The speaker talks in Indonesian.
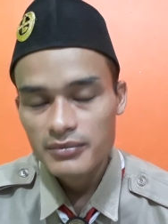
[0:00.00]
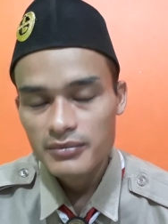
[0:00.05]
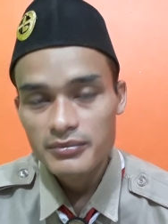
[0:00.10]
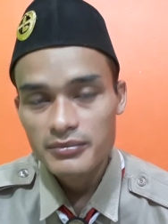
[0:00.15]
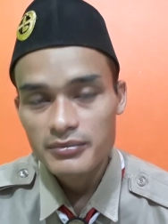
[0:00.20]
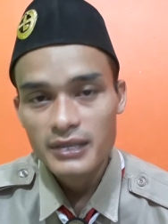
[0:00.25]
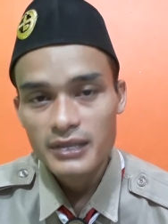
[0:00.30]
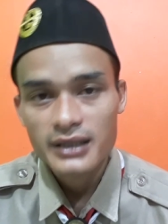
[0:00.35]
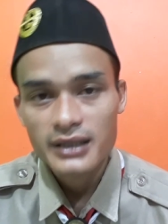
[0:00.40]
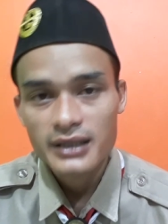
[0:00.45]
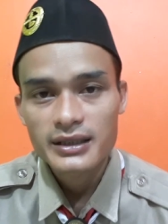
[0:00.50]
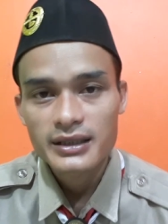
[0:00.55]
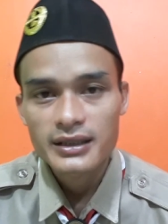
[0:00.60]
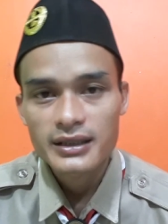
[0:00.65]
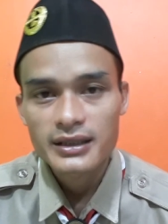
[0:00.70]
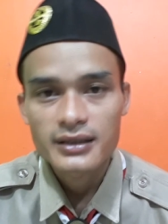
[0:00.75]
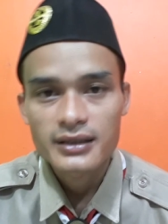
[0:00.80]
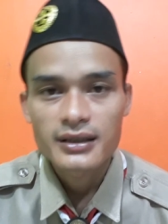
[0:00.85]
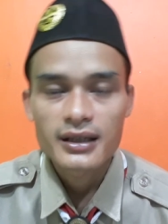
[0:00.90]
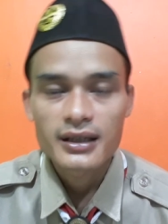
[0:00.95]
melatih
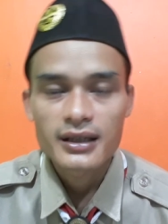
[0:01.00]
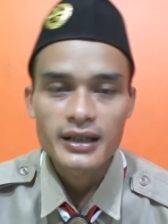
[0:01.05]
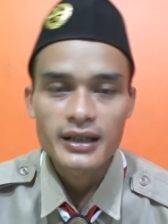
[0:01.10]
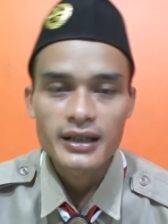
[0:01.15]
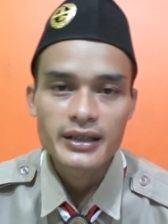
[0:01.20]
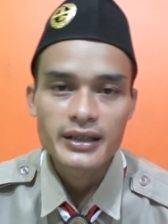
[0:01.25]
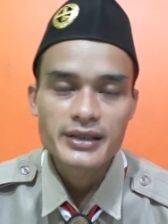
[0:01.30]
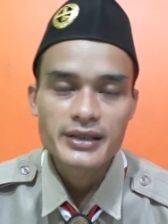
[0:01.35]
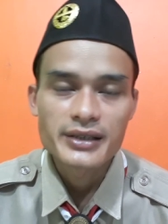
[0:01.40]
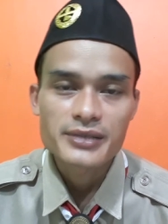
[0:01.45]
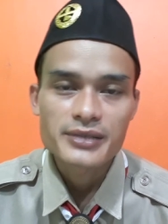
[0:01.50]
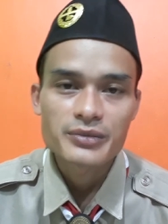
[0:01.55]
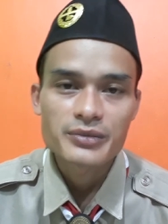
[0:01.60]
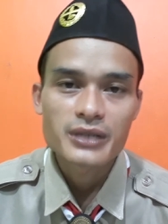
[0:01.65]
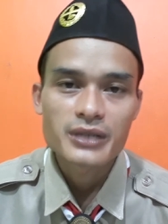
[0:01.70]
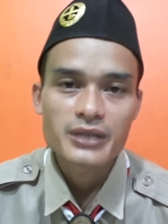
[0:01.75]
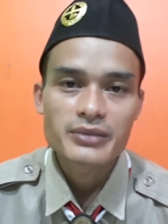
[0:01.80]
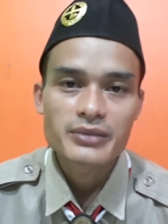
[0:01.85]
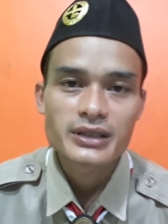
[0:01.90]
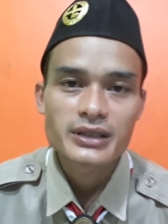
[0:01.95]
adik-adik
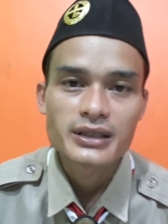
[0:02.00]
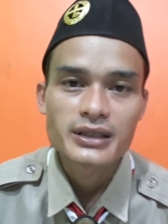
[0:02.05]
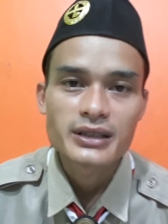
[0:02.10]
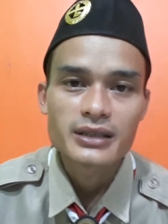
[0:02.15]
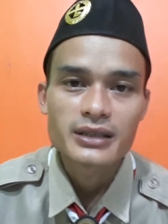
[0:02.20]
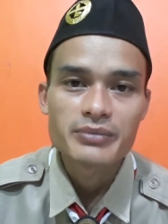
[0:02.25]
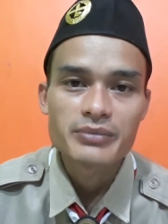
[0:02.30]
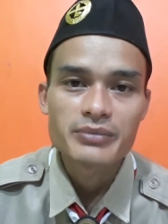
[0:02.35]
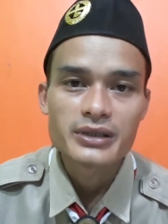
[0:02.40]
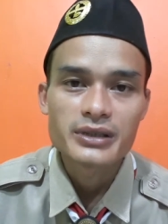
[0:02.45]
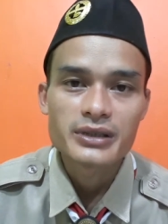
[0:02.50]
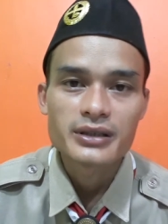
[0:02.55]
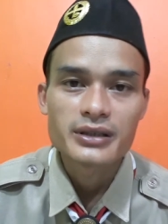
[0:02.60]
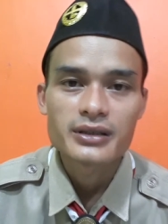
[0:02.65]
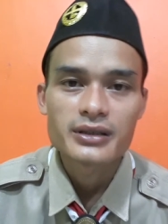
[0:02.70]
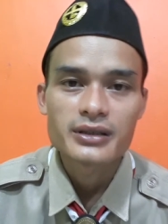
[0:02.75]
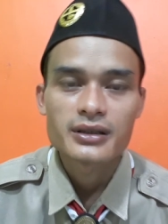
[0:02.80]
semua menjadi lebih